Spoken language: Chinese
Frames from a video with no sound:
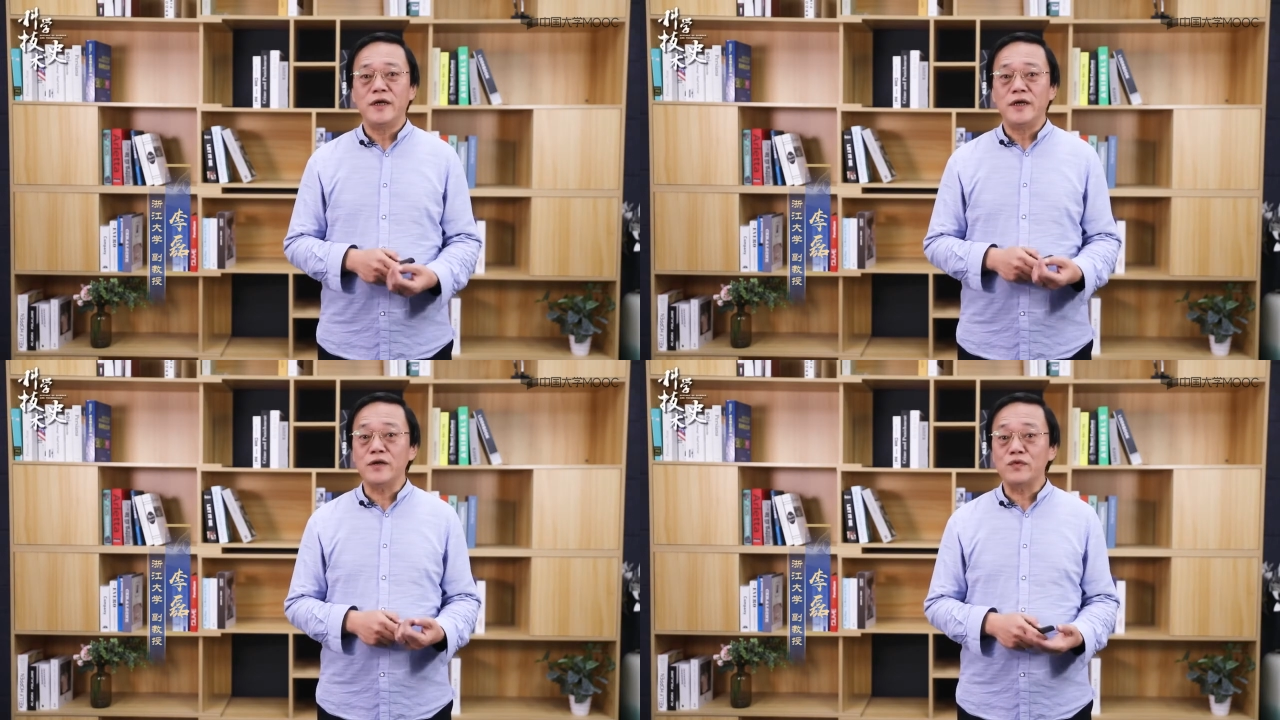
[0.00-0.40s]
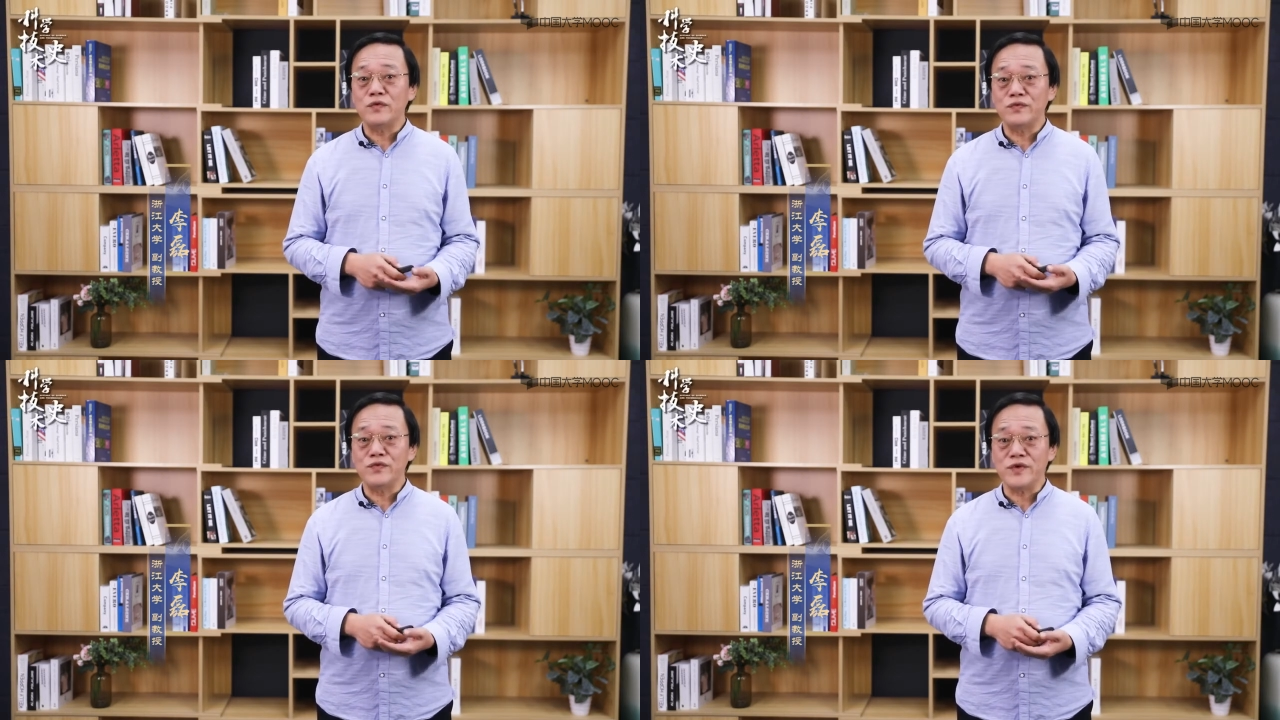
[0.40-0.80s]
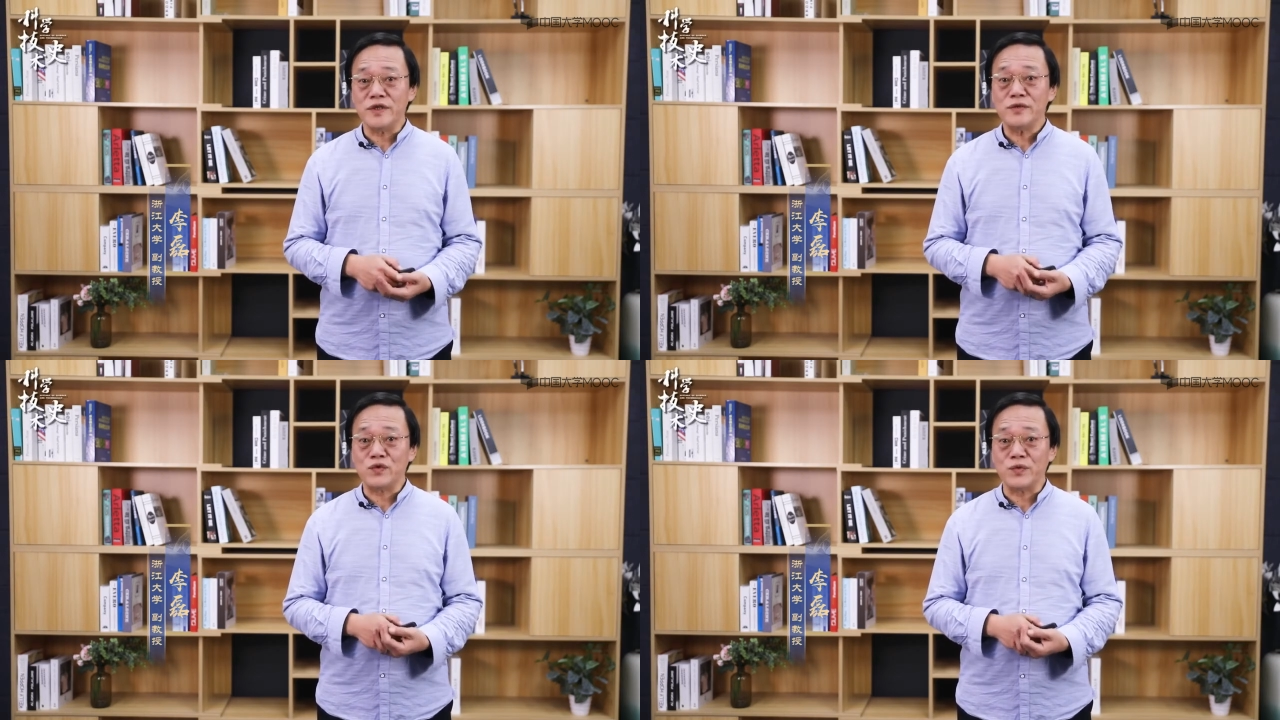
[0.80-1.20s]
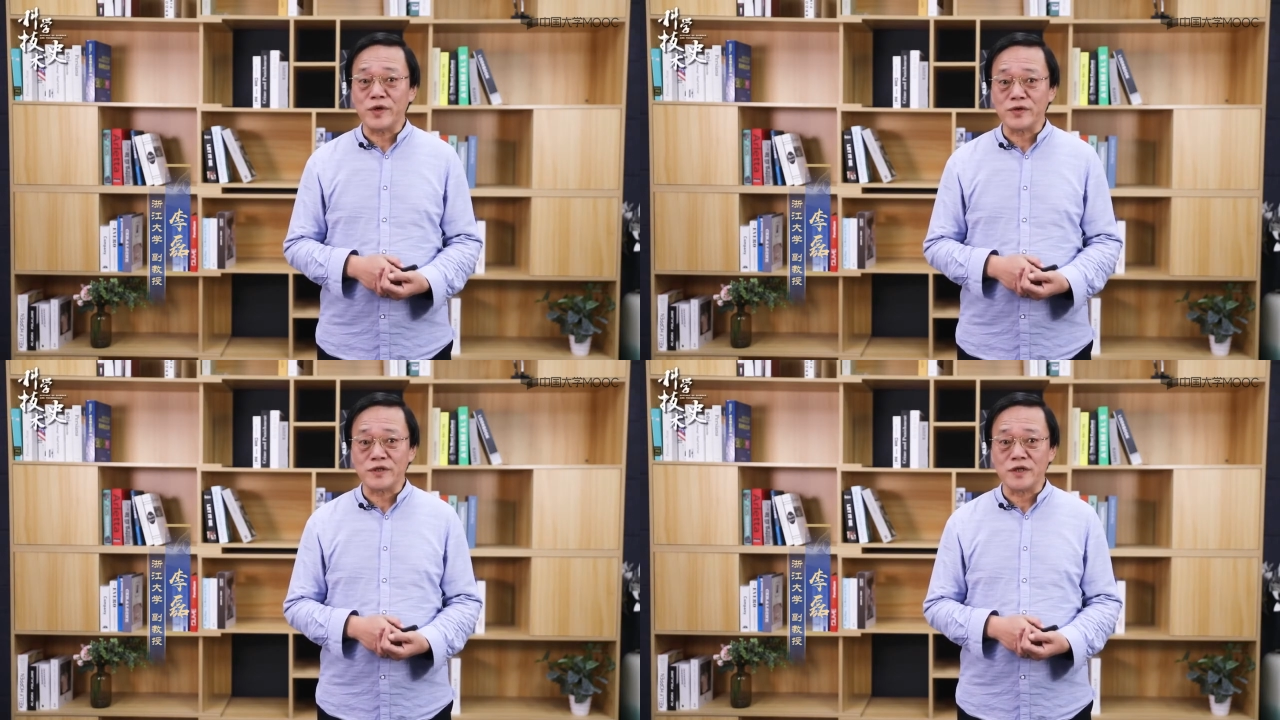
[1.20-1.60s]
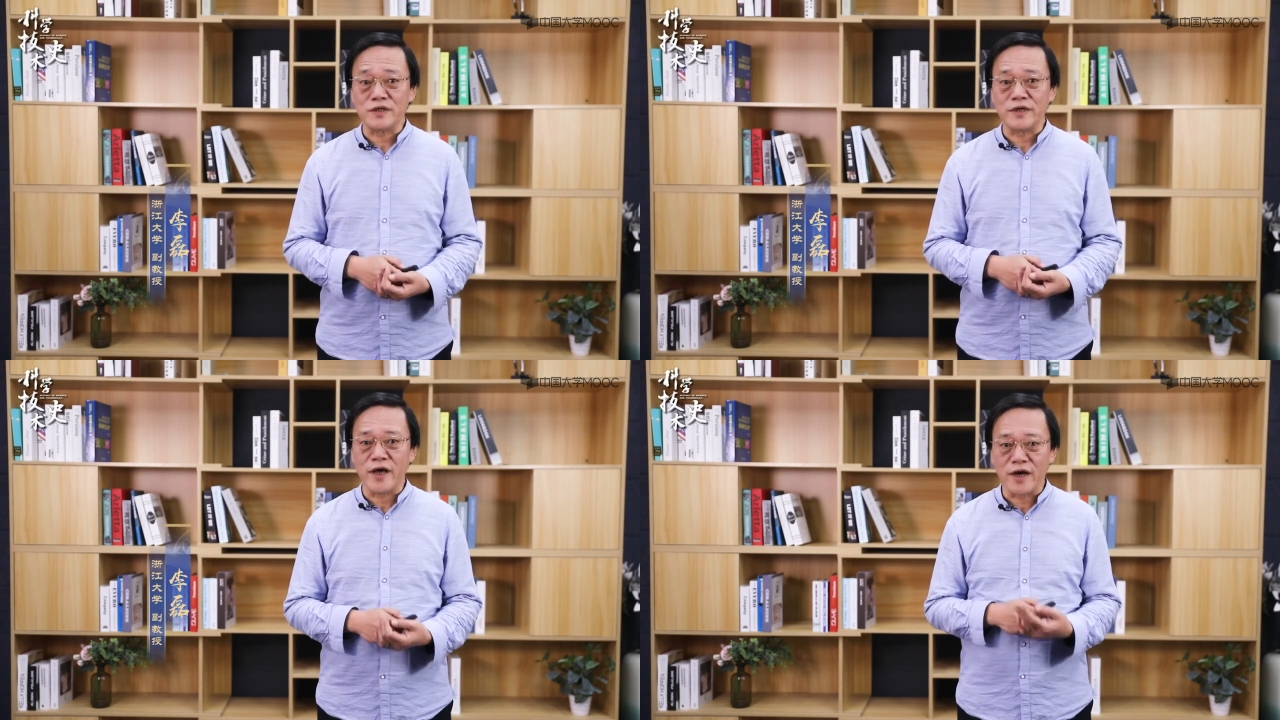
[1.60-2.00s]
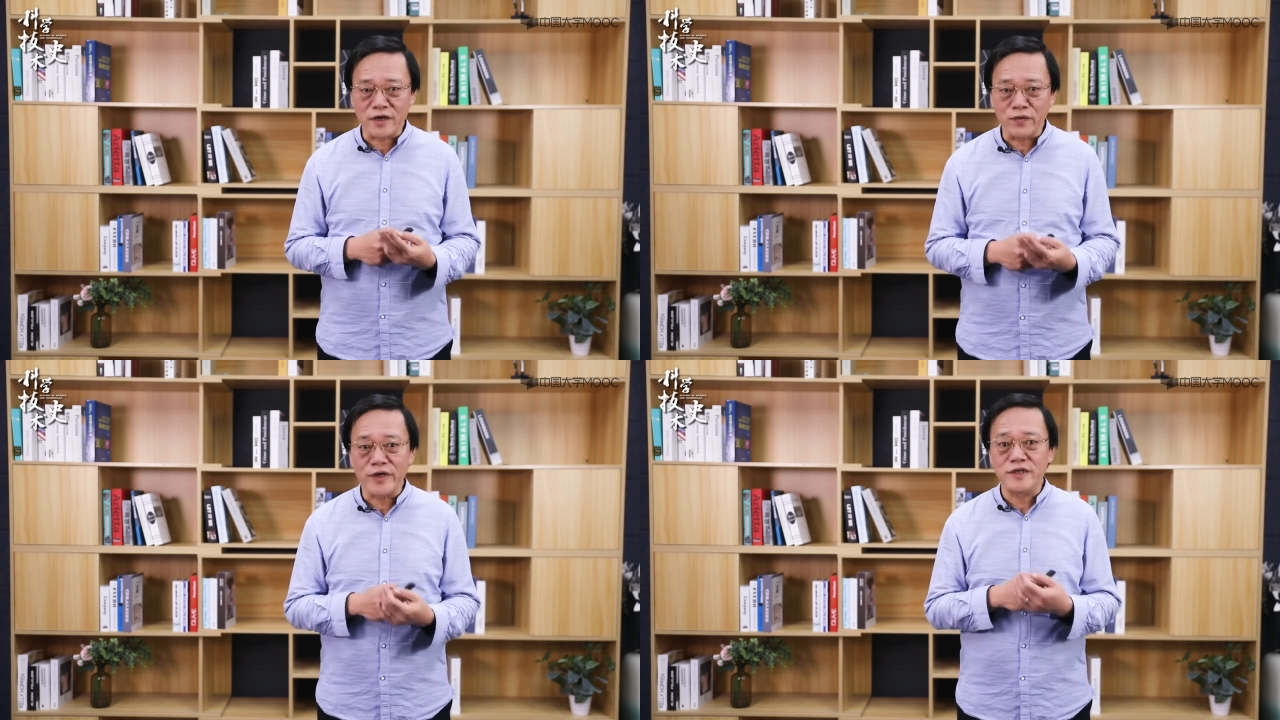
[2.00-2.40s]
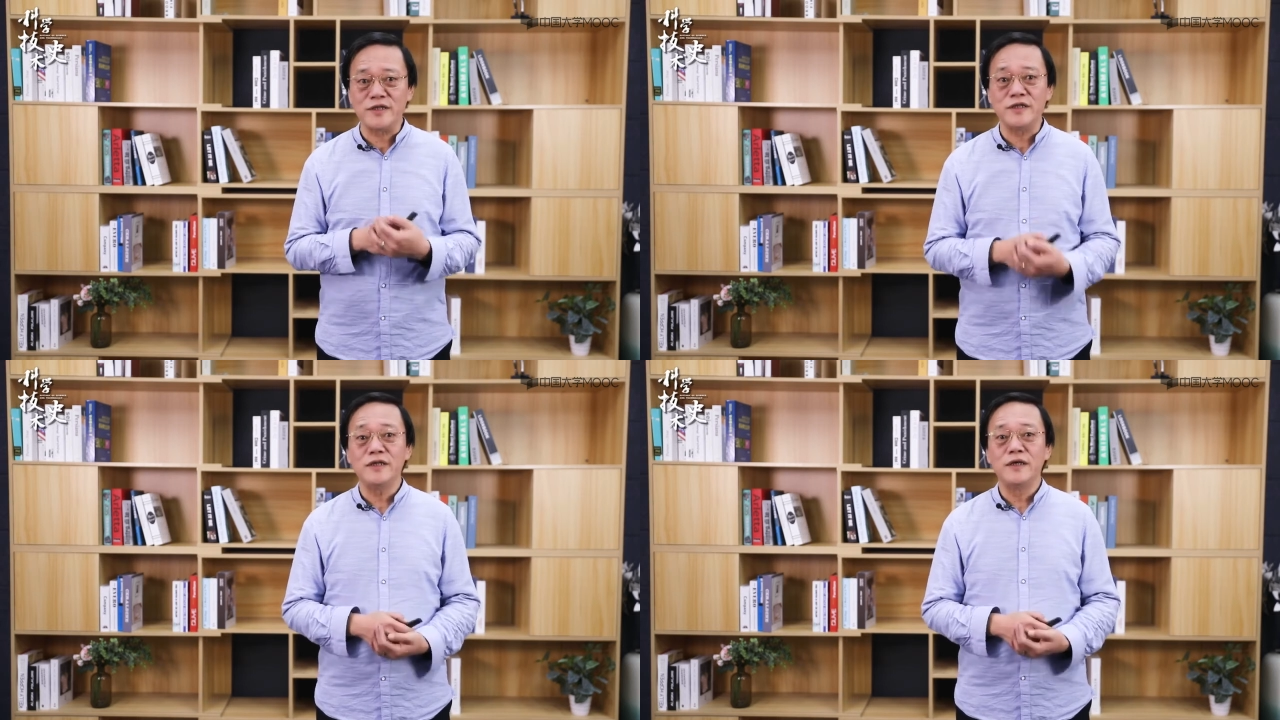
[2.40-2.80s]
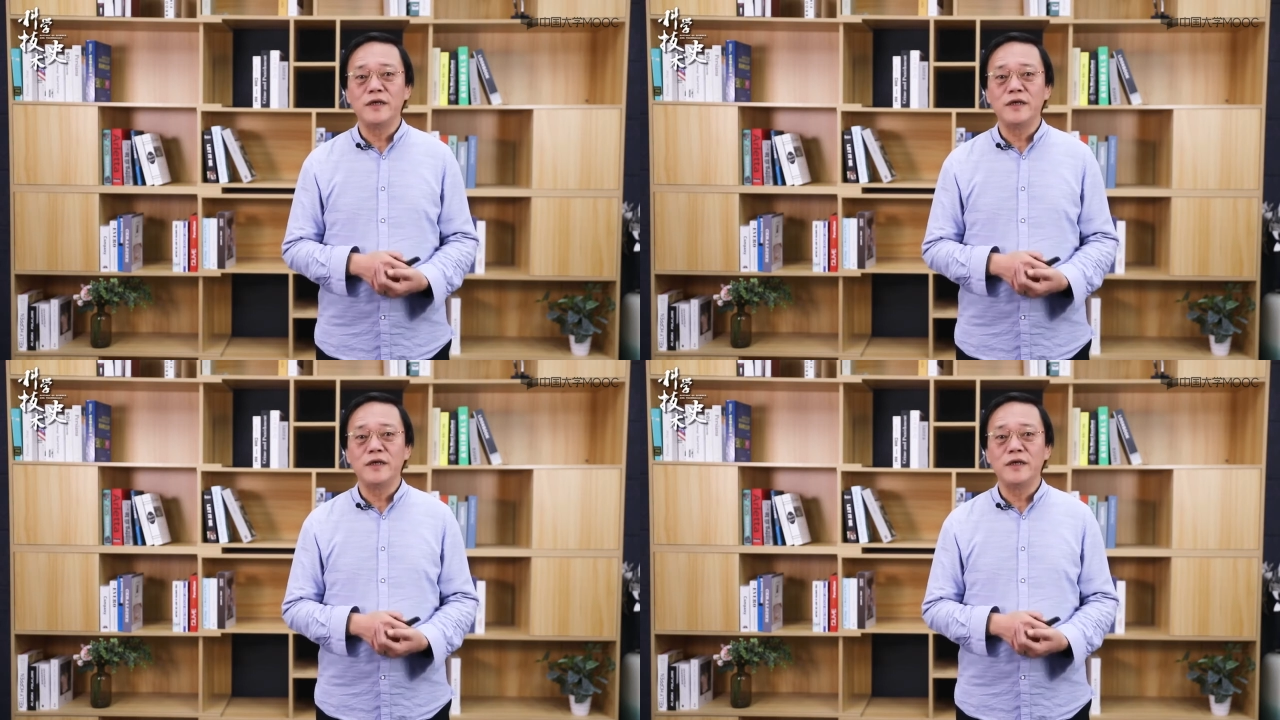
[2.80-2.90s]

两朵乌云所表示的是两个危机，